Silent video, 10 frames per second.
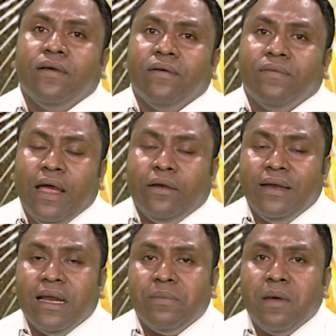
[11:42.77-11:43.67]
feto ida na
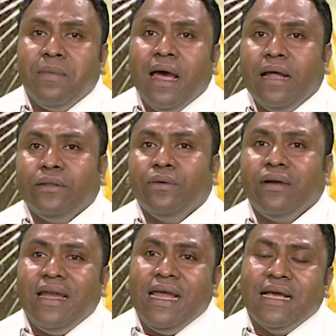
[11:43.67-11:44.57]
hatur ni
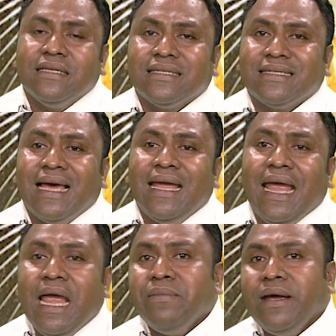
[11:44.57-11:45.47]
nian sai
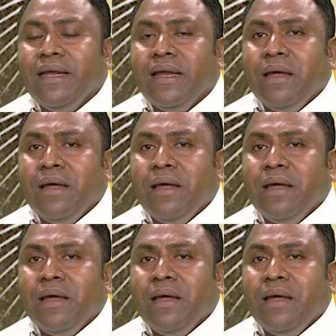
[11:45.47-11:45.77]
ema ida na